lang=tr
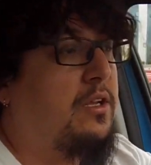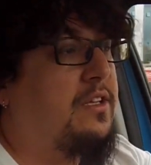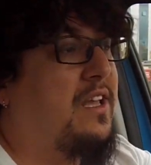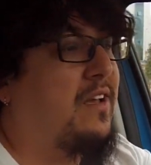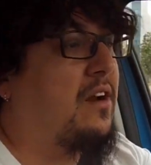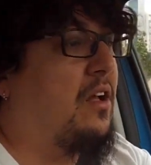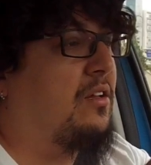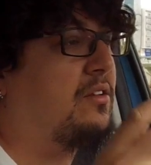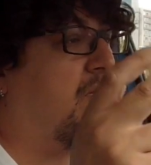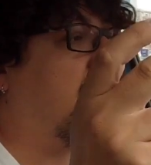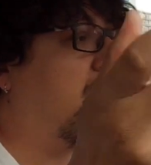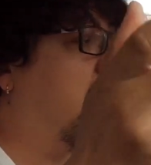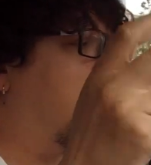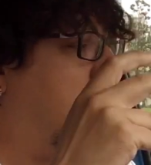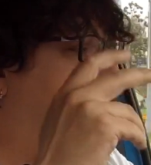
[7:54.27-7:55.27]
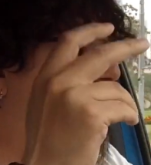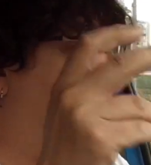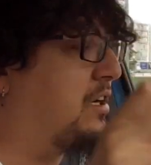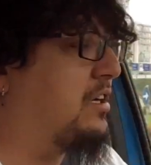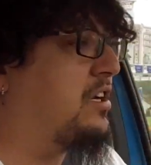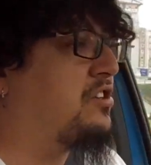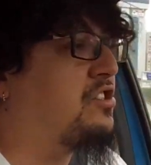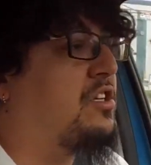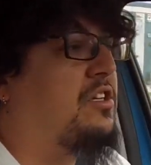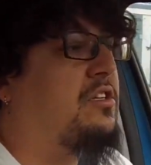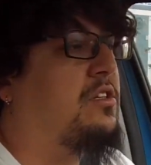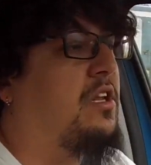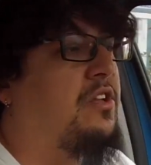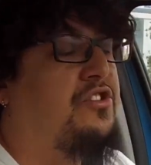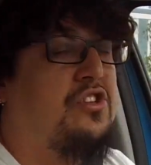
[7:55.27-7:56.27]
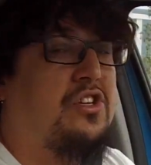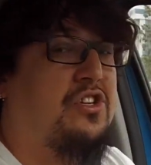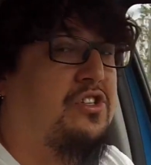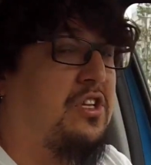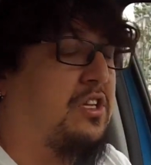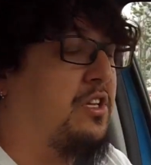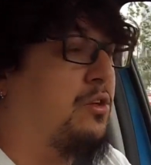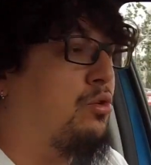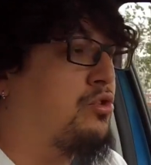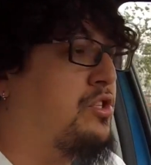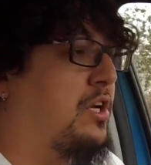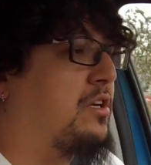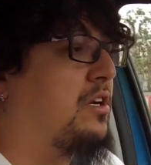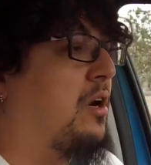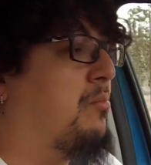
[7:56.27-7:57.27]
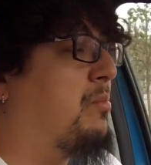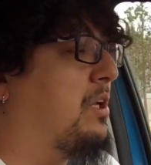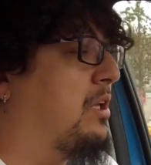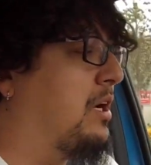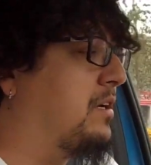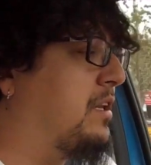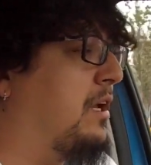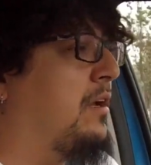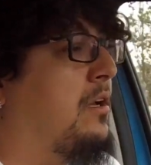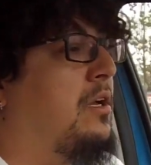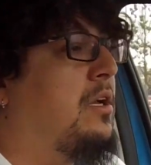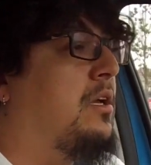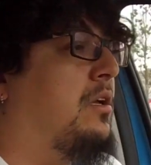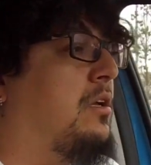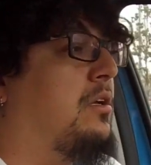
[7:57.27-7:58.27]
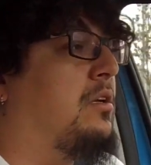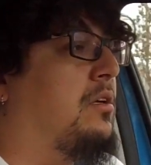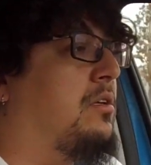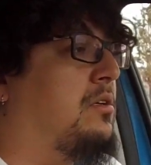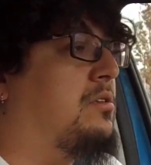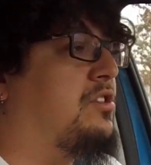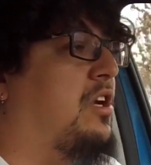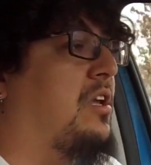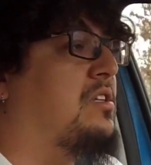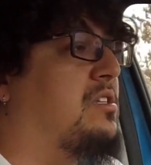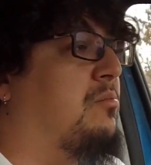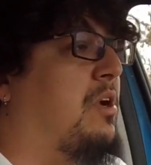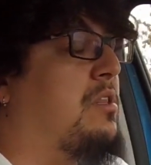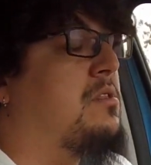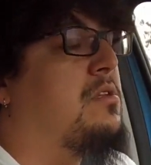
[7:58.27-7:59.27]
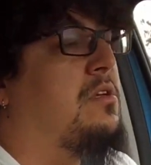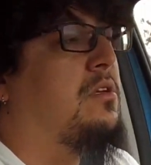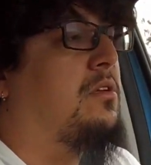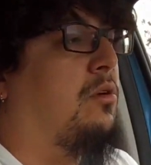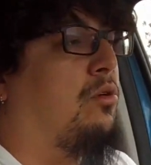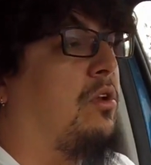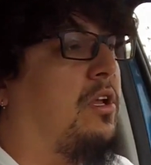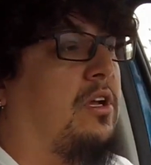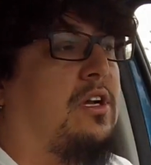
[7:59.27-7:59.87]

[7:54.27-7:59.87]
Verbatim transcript: yeraltı garajlarından çıkıştaki yüksek rampalarda e, şanzıman oraya